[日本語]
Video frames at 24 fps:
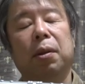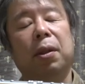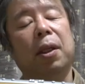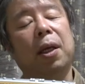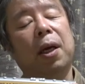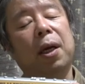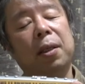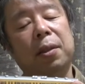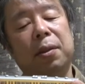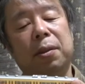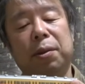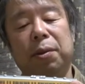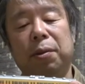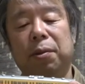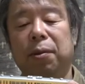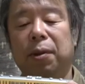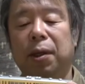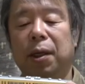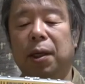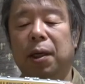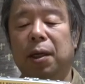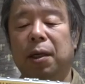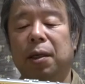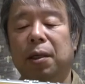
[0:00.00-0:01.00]
何て言うの
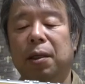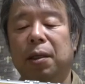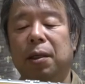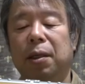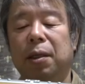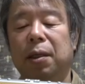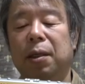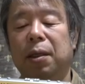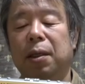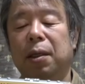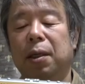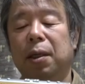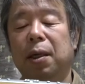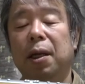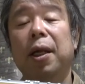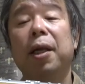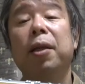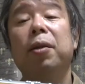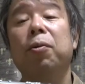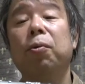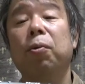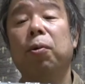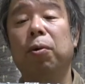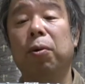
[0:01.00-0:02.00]
かな
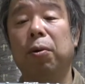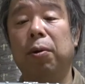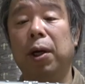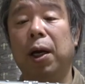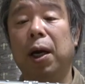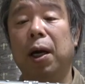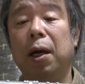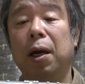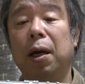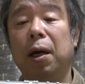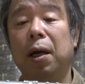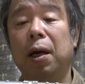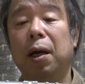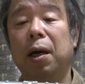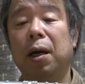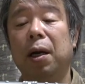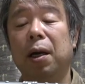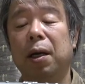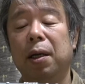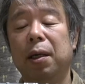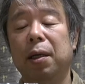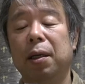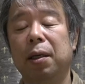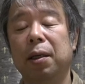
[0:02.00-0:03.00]
レトロな
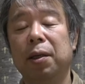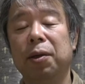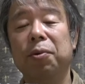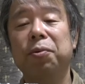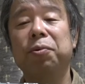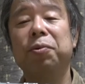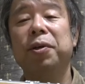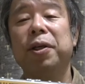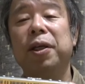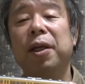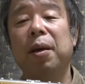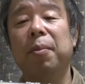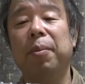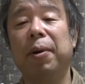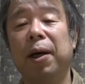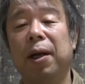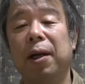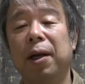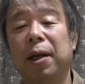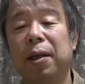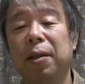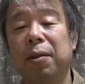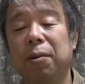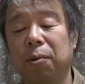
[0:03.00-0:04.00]
よく言え
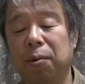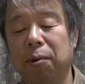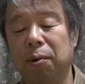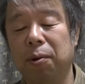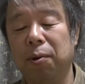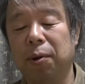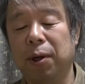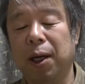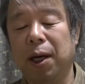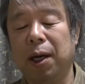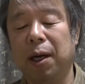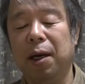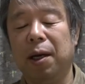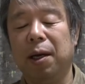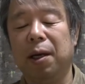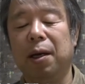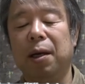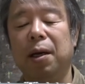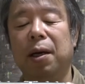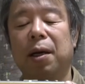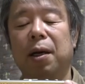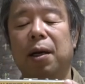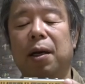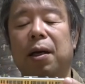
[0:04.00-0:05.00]
ばレトロな
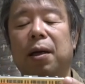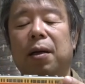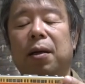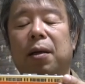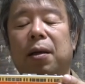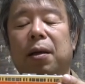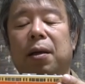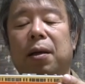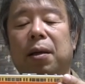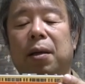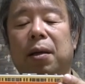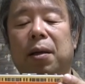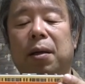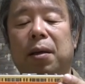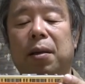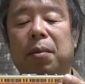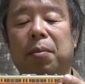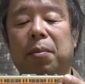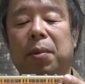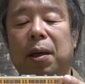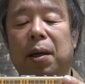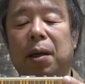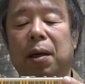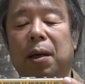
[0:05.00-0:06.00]

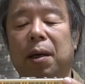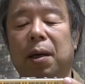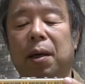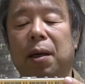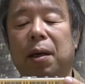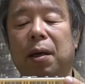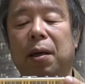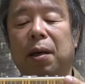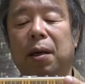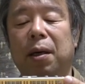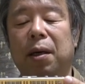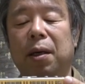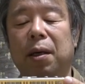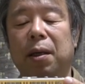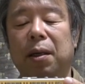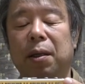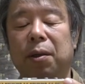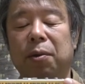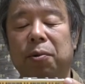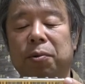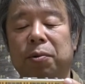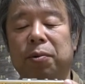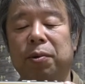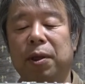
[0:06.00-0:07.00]
まあ
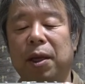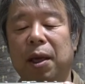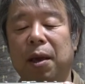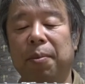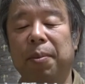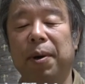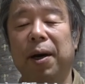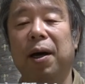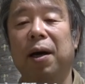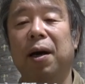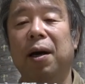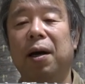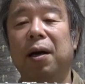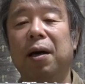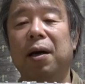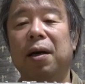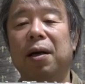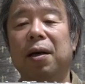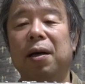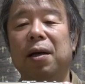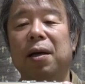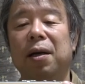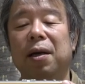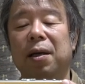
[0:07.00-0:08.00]
よく言えば
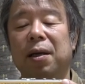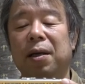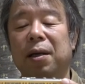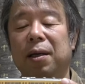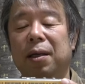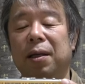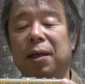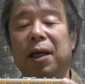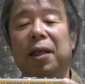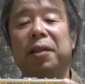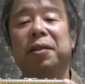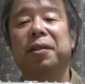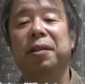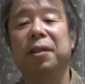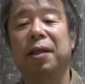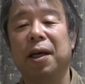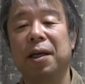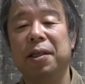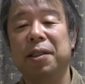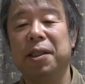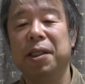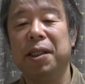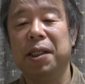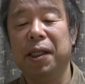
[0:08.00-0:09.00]
懐
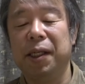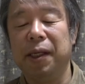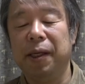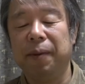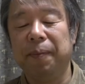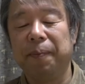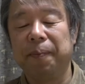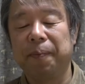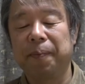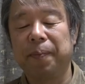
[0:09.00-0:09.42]
かしい